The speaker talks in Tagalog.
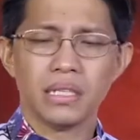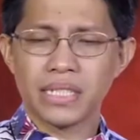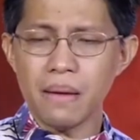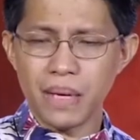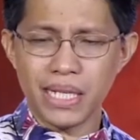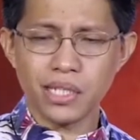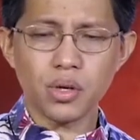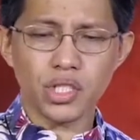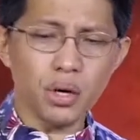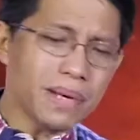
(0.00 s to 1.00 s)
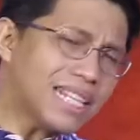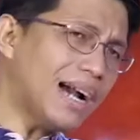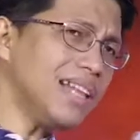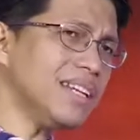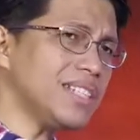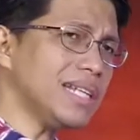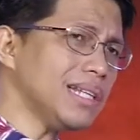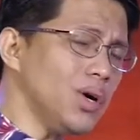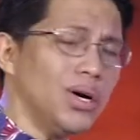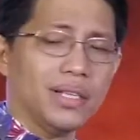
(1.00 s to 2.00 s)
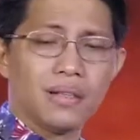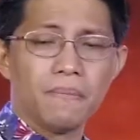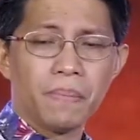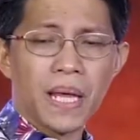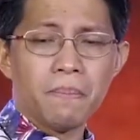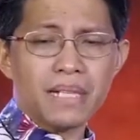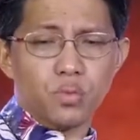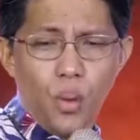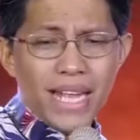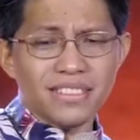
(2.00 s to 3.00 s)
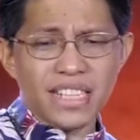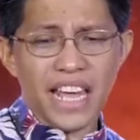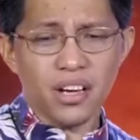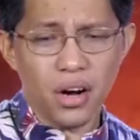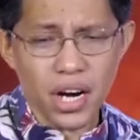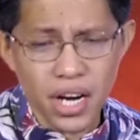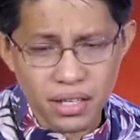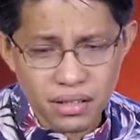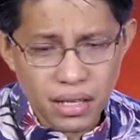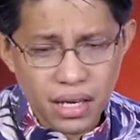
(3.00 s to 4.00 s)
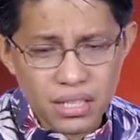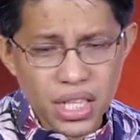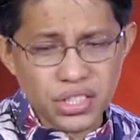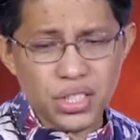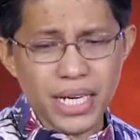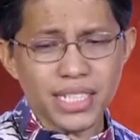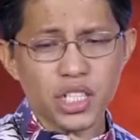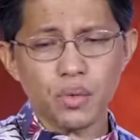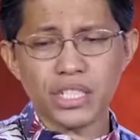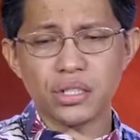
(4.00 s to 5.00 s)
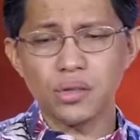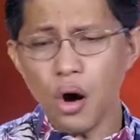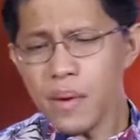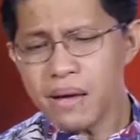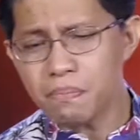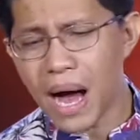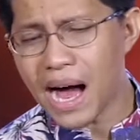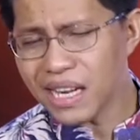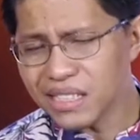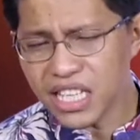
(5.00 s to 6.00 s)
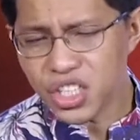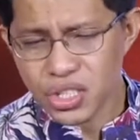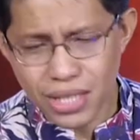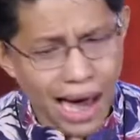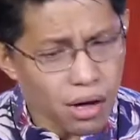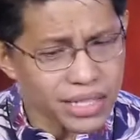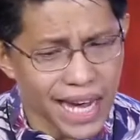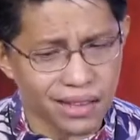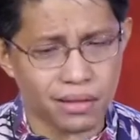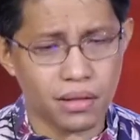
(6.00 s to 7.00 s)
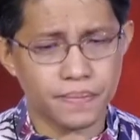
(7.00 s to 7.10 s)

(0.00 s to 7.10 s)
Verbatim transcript: Sabi dito, so matagal na sila doon. But when they heard that Jesus was going by, they shouted.